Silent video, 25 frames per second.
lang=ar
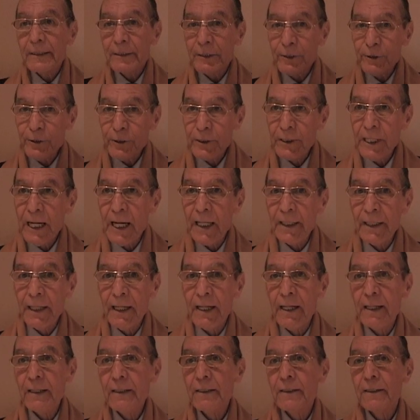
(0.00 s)
باش
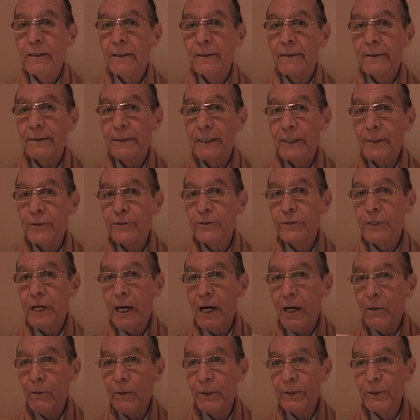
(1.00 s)
نهارا ليش
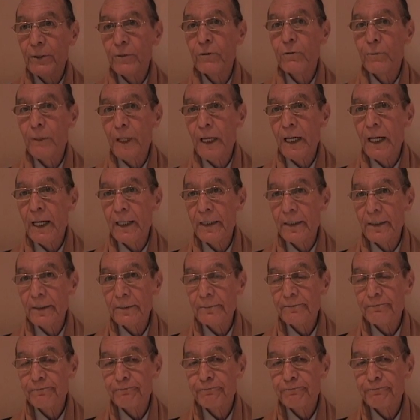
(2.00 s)
اول داكم القرار